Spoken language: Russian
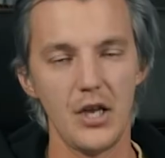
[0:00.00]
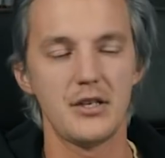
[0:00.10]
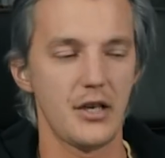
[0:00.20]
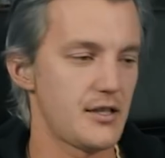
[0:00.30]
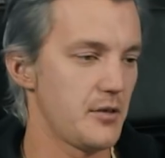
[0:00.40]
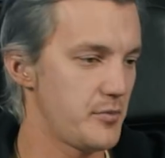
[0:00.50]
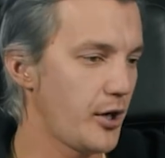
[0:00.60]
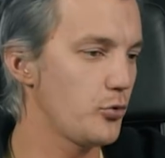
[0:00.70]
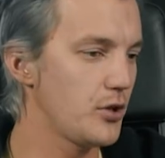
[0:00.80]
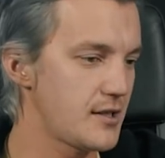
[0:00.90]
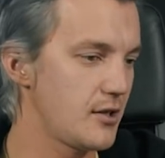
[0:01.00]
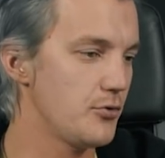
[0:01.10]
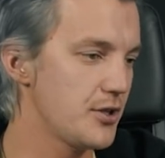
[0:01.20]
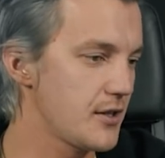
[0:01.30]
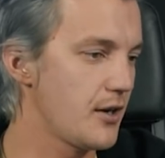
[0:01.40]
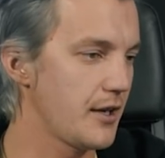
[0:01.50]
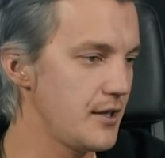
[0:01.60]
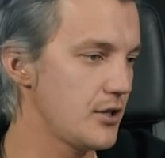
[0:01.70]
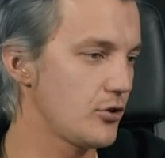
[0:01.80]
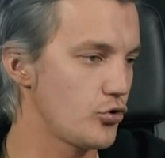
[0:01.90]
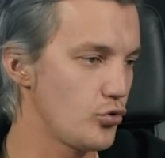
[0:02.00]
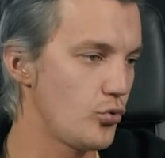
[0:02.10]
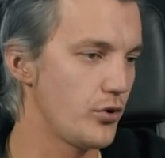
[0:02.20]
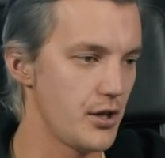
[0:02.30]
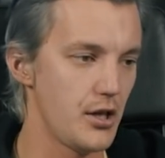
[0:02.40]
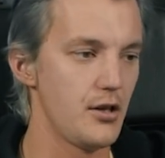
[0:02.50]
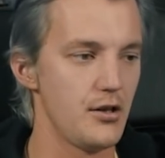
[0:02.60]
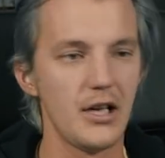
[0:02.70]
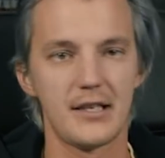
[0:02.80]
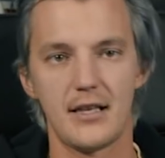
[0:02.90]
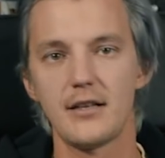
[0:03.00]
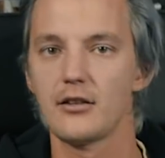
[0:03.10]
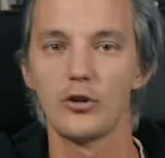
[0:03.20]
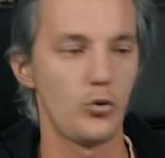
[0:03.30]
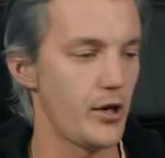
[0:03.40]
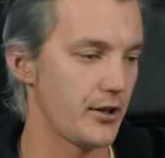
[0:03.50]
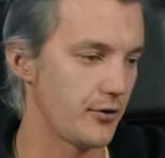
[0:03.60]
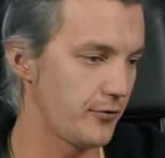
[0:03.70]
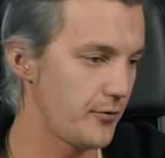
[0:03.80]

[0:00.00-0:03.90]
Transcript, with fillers: Мне интересно посмотреть, удастся удастся ли у них сохранить эту штуку и не отстать от конкурентов.